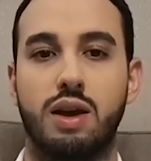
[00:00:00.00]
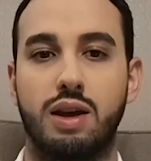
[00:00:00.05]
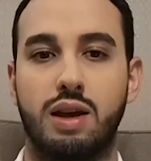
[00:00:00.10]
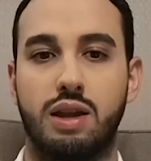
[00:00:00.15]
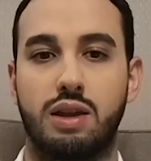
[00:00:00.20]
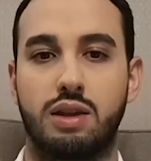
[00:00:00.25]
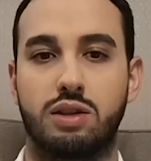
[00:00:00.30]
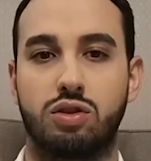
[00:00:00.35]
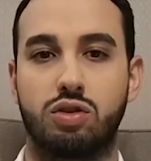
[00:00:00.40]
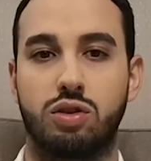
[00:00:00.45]

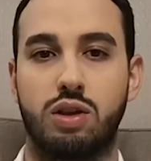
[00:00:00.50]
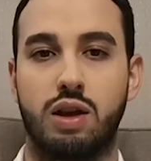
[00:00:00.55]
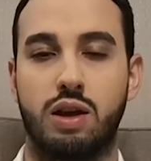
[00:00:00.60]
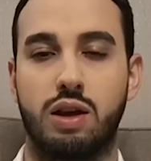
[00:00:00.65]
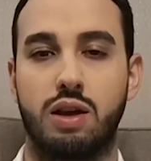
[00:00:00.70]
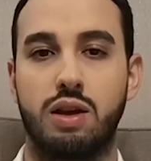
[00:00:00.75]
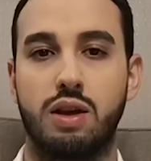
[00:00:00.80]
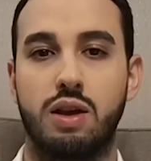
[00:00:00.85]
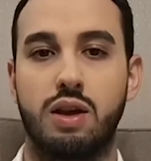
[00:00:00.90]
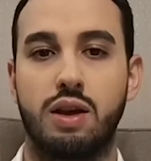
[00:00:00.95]
in
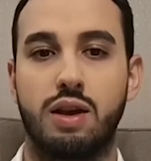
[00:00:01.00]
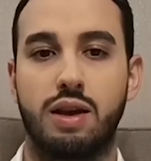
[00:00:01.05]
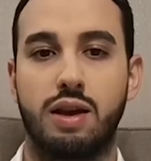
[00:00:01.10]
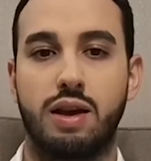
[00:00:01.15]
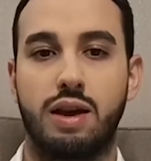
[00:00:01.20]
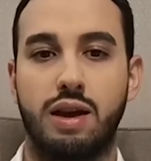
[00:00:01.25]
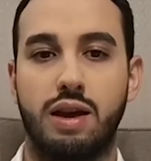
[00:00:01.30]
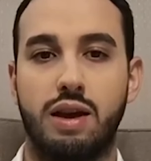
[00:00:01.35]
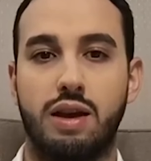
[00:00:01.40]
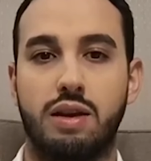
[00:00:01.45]
discoteca
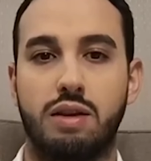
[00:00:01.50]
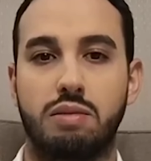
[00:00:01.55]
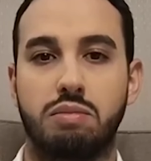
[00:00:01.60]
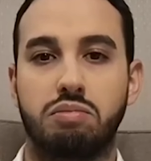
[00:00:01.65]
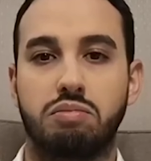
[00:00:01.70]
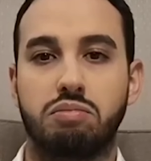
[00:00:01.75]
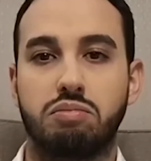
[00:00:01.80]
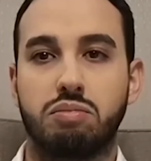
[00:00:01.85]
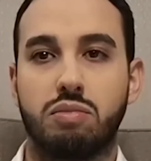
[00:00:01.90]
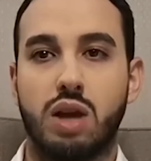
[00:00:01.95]
e
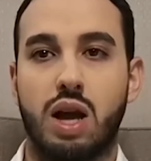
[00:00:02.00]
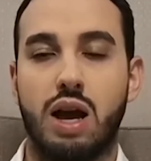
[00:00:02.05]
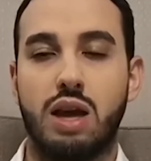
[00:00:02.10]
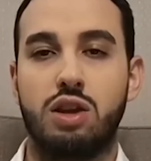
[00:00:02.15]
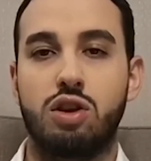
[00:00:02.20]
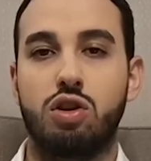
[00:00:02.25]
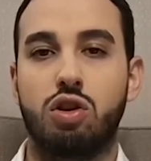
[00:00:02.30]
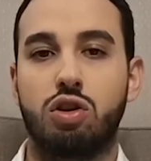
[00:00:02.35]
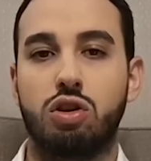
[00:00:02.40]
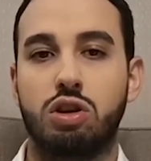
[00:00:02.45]

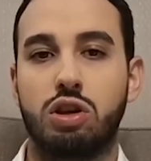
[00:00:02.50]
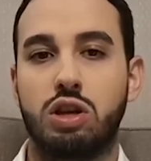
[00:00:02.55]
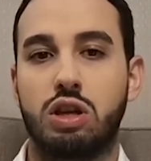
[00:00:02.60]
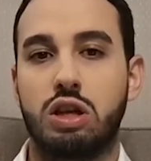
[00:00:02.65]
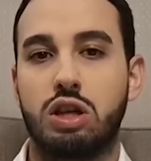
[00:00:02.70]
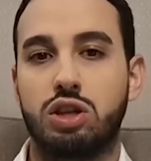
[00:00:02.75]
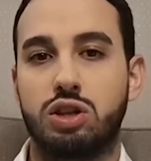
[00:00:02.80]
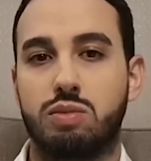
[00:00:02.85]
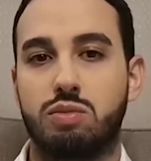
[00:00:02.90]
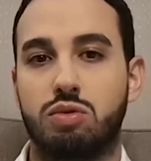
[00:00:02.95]
agli occhi
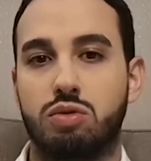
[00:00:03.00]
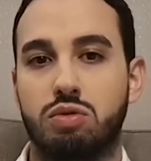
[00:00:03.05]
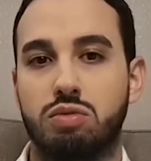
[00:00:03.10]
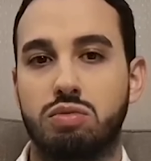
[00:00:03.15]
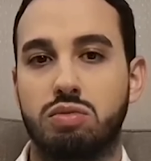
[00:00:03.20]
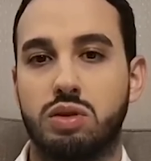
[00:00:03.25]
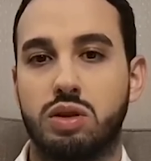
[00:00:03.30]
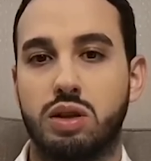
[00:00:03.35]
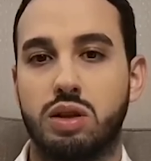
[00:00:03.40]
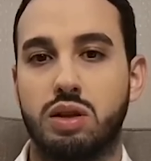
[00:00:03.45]

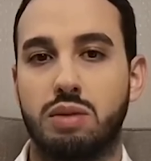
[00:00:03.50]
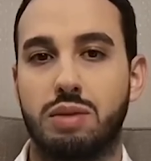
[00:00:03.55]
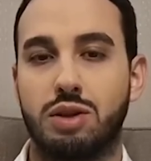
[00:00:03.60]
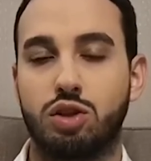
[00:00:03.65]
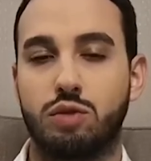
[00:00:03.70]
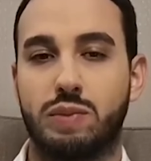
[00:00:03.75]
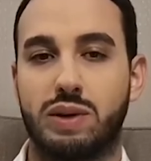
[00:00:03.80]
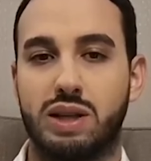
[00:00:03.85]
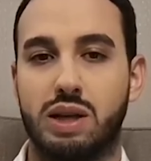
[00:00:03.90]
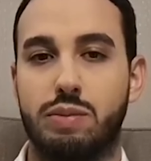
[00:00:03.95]
diciamo, della
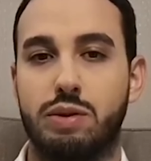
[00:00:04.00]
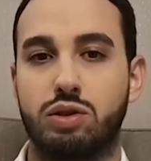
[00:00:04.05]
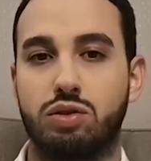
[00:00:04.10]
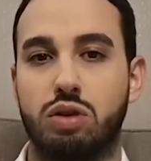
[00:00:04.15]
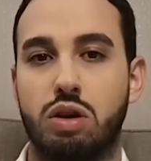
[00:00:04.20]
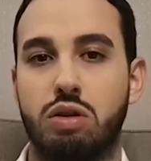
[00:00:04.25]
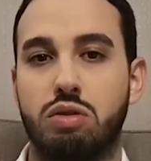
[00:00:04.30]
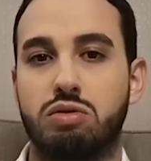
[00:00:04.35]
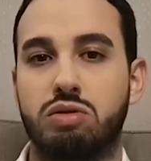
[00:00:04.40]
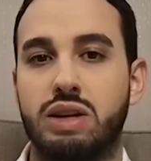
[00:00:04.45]
maggior parte delle
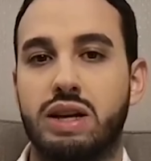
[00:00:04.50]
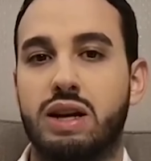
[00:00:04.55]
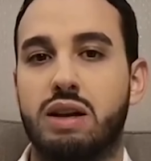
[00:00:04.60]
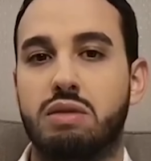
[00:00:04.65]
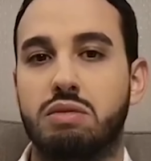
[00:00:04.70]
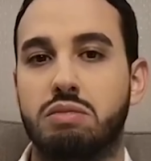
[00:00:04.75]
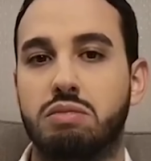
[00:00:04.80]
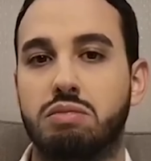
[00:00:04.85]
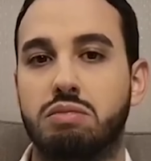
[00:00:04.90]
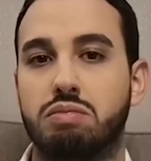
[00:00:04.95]
persone non
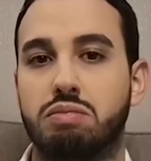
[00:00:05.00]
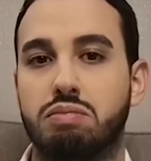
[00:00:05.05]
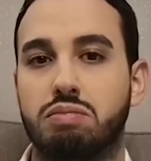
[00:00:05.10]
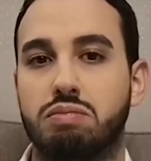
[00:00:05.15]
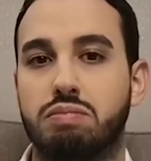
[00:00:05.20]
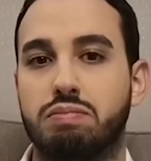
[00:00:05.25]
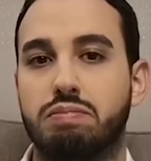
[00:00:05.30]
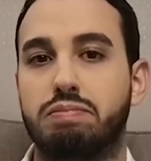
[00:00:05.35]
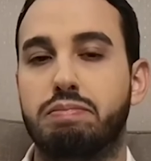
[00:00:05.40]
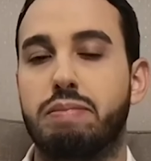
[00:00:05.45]
era
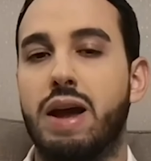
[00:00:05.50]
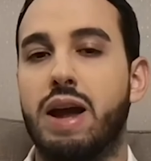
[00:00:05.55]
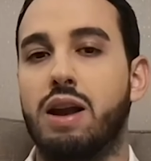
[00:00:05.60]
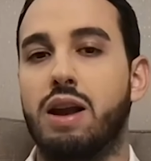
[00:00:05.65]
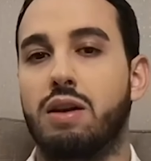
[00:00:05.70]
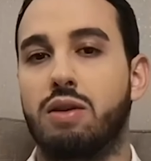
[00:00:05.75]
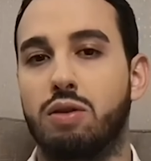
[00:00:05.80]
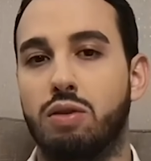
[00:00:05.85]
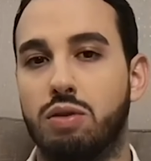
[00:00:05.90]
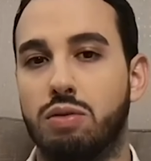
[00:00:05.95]

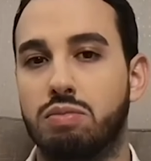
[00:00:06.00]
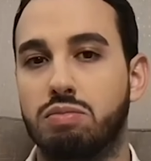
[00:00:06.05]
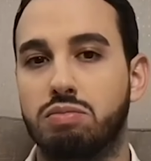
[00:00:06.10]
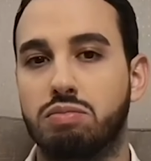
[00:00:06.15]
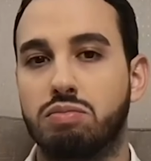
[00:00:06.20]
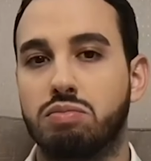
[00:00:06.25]
bello,